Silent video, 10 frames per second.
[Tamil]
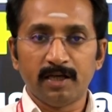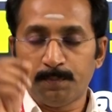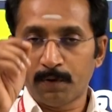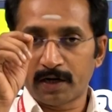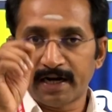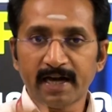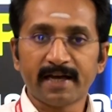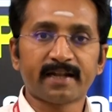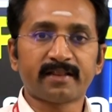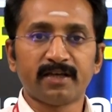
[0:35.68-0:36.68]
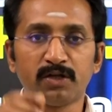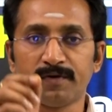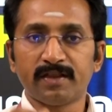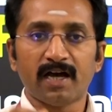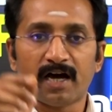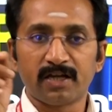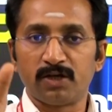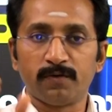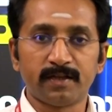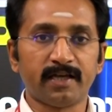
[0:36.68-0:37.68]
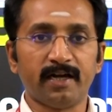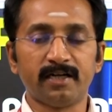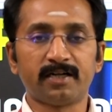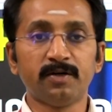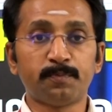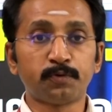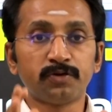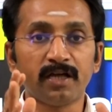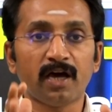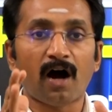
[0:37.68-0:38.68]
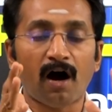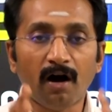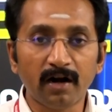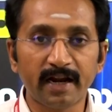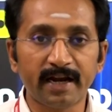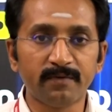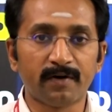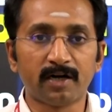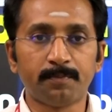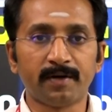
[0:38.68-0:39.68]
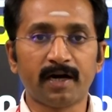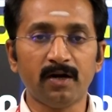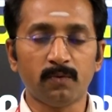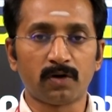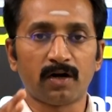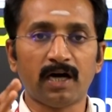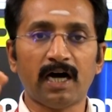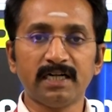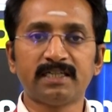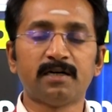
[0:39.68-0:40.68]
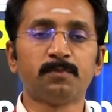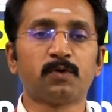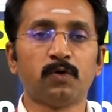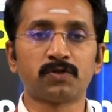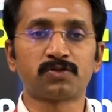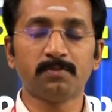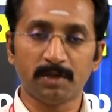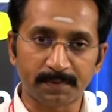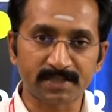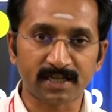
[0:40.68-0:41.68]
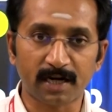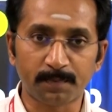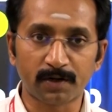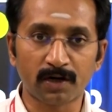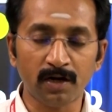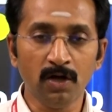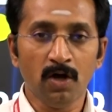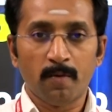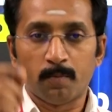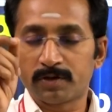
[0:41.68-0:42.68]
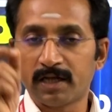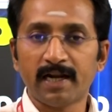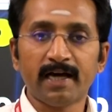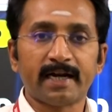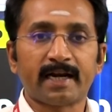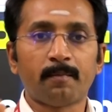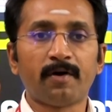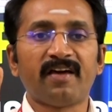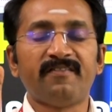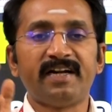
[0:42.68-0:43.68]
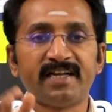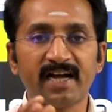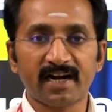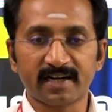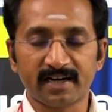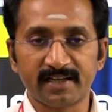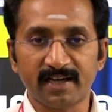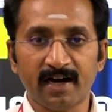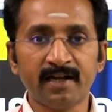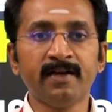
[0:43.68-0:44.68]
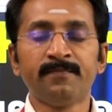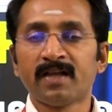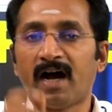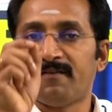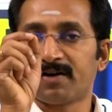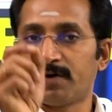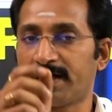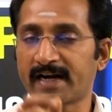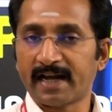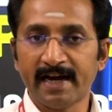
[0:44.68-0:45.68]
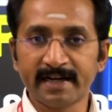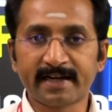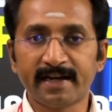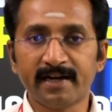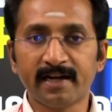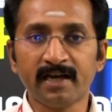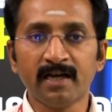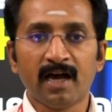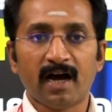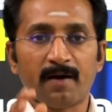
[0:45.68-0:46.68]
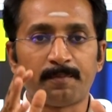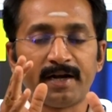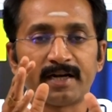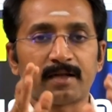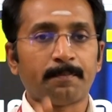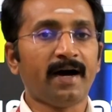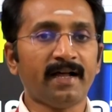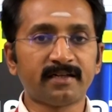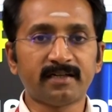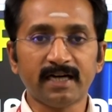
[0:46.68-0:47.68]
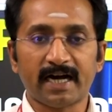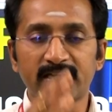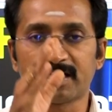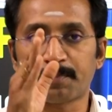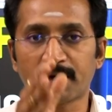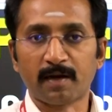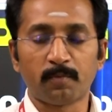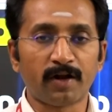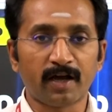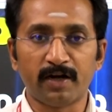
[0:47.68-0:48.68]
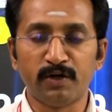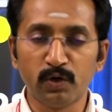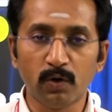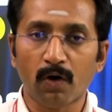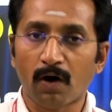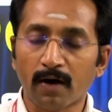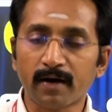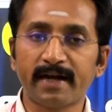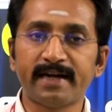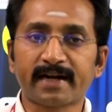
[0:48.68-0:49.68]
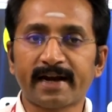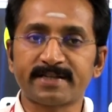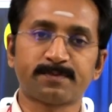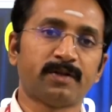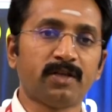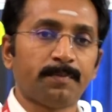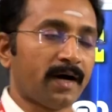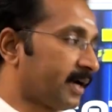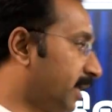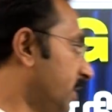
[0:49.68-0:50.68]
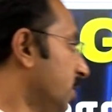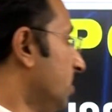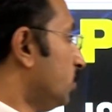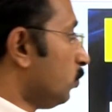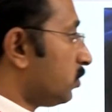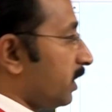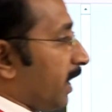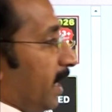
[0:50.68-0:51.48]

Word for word: இப்போ ரெண்டாயிரத்தி இருபத்தி ஆறு இருபத்தி ஏழுக்கு புதிய ஆன்லைன் வகுப்புகள் ஒரு லாங் டேர்ம் கோர்ஸும் இப்போ ஸ்டார்ட் பண்ணுறோம் முதல்ல நம்மளுடைய வெற்றியாளர்கள் யார் அவர்களுடைய ரேங்க் என்ன அப்படின்றத பார்த்துட்டு அதுக்கப்புறம் நம்மளுடைய நியூ ஆன்லைன் கிளாஸ் பற்றி பார்க்கலாம் நூற்றி